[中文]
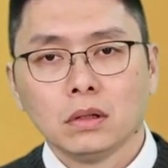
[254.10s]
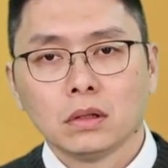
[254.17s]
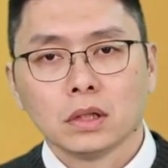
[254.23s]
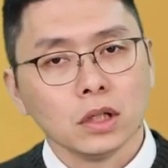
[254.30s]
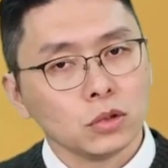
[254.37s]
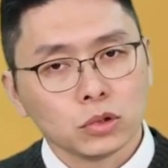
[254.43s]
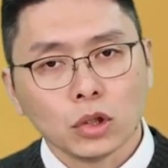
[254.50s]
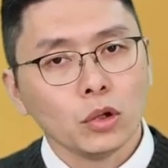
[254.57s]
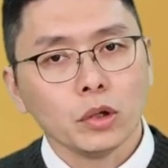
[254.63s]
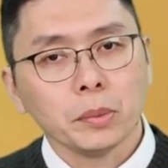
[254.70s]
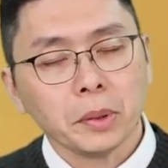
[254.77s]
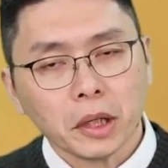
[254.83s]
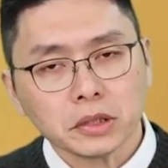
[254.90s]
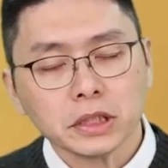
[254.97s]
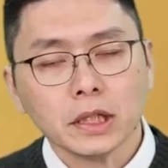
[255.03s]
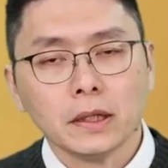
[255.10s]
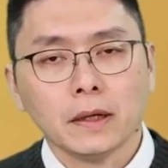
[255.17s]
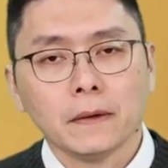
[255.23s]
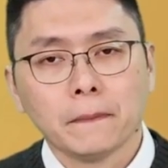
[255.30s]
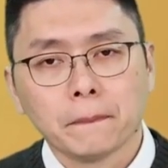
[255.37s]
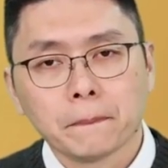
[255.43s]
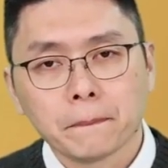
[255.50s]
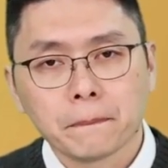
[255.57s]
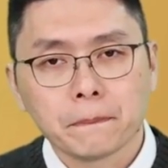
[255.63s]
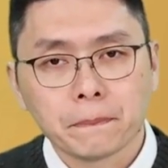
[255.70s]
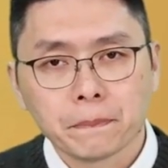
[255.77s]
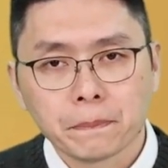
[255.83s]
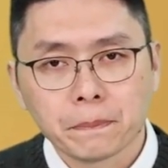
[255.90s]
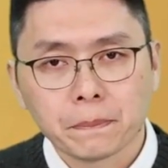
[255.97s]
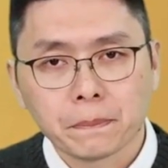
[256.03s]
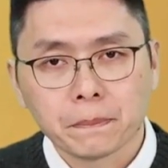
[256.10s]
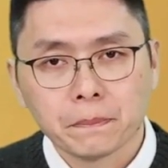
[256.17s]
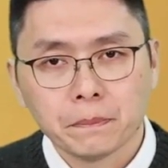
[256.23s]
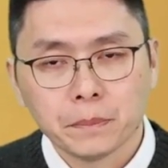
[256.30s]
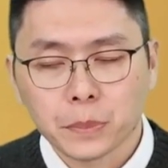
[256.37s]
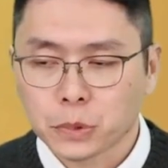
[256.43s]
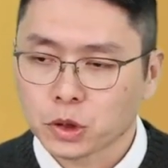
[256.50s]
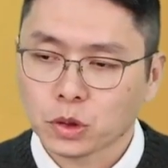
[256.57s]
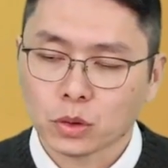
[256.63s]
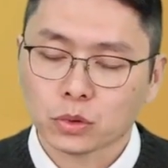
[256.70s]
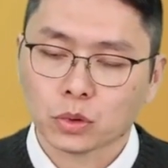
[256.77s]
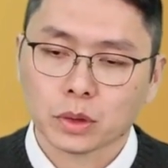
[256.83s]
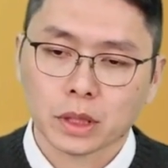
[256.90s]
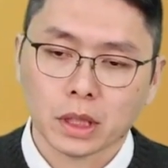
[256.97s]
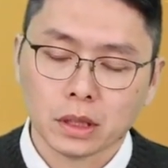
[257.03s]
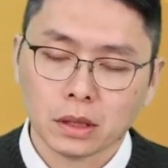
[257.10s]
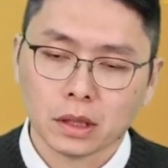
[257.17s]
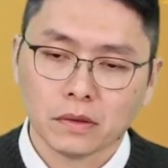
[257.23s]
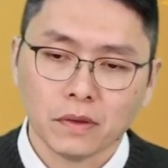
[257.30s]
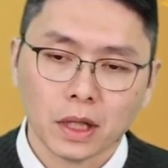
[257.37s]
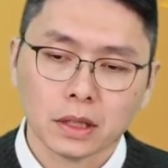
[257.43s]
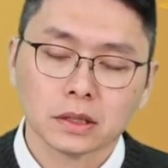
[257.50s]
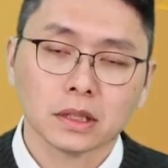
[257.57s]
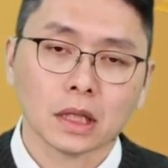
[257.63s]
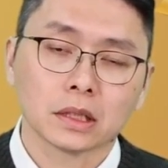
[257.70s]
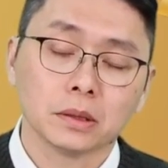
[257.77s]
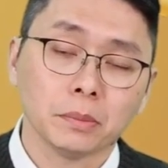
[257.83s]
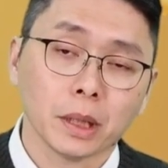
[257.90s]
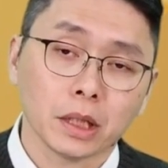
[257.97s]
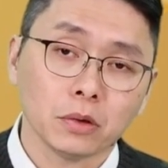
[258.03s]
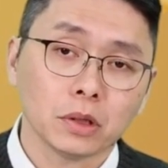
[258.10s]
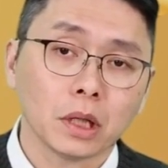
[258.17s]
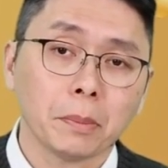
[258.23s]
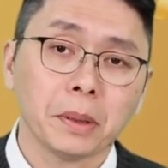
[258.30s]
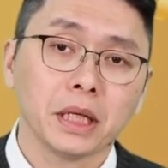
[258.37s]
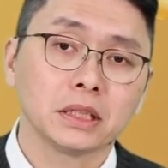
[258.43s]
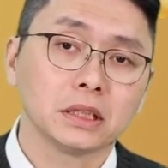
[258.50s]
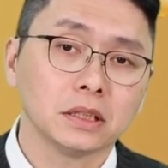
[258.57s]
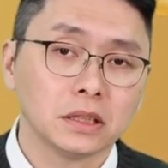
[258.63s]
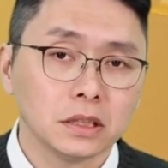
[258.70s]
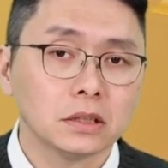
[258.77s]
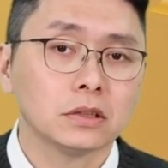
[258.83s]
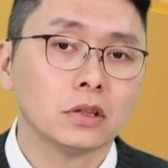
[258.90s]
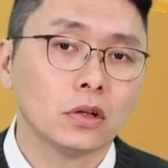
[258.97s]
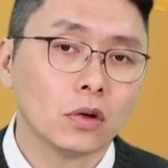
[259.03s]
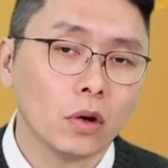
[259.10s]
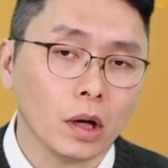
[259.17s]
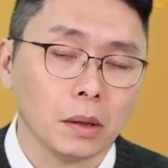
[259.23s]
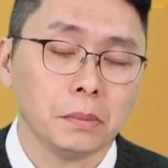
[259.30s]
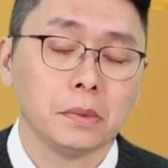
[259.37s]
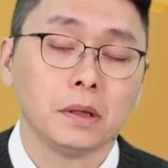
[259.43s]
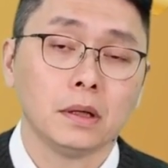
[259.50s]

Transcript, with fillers: 个股都会有表现啊。比如说昨天联发科涨停板，因为它配齐七十六块，